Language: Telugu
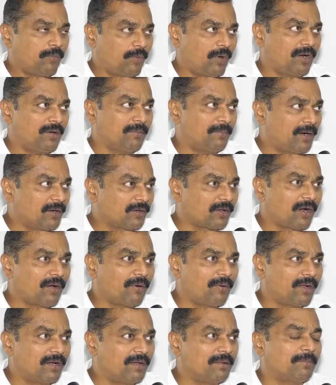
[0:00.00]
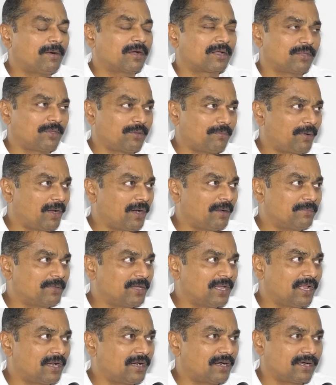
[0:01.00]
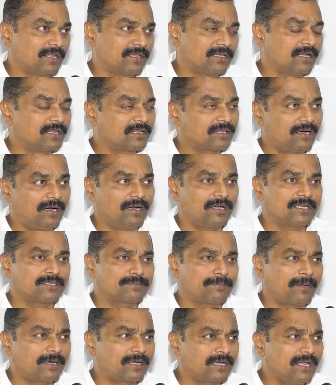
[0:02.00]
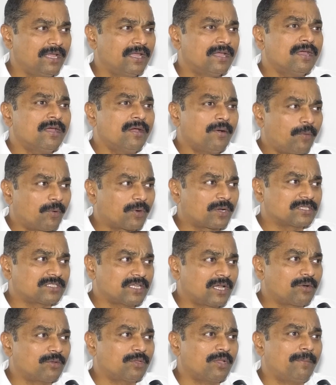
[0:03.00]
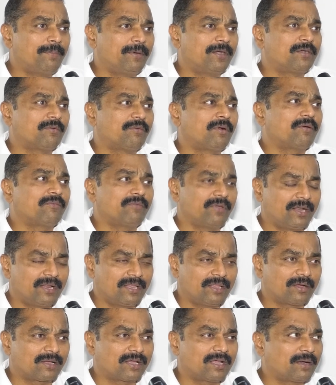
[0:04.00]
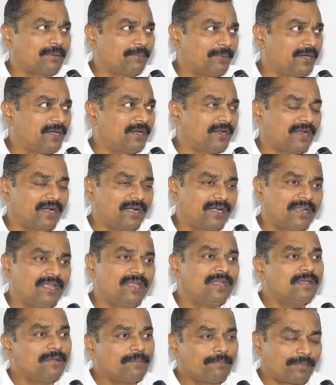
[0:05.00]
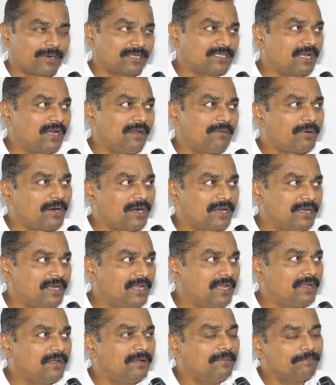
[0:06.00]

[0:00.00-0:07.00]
వాళ్ళు మాకు రావాలి మాకు ఏదో బలం ఇవ్వాలన్నది కాదు కాంగ్రెస్ పార్టీ ఒక్కసారి వదిలిపెట్టి వాళ్ళు వేరే దగ్గరికి పోయిండనంటే ప్రజలే వాళ్ళని